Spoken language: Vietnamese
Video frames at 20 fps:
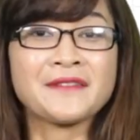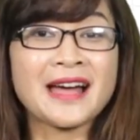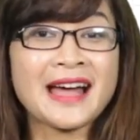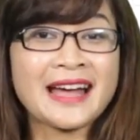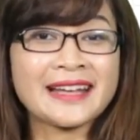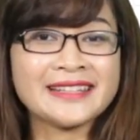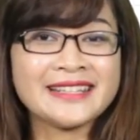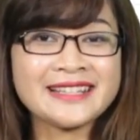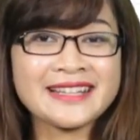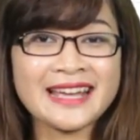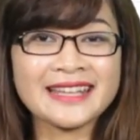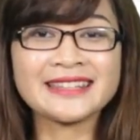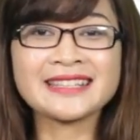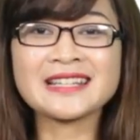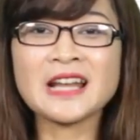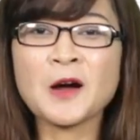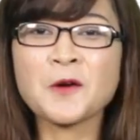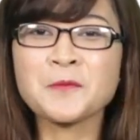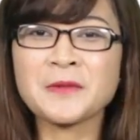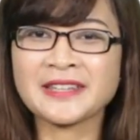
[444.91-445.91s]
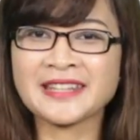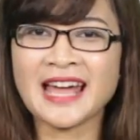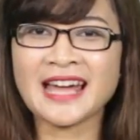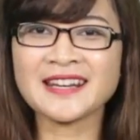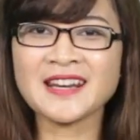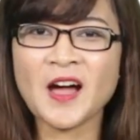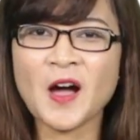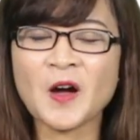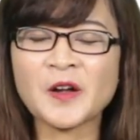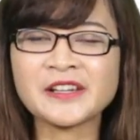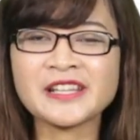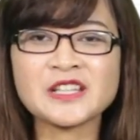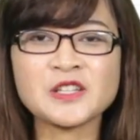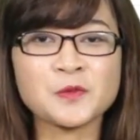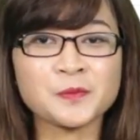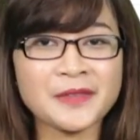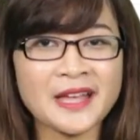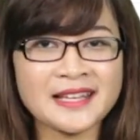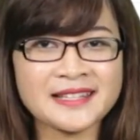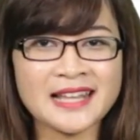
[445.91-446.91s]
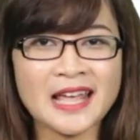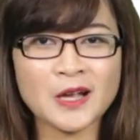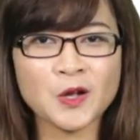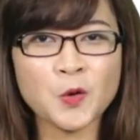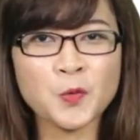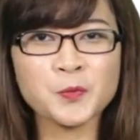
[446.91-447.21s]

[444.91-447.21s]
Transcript: và như ngay từ đầu mình đã nói thì chúng ta sẽ